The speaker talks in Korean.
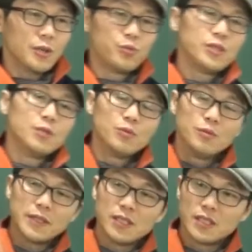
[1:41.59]
부정문
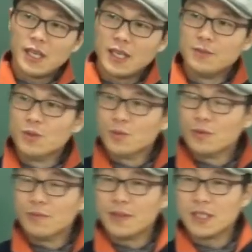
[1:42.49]
만들 때,
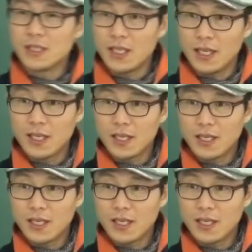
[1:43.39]
의문문 만들 때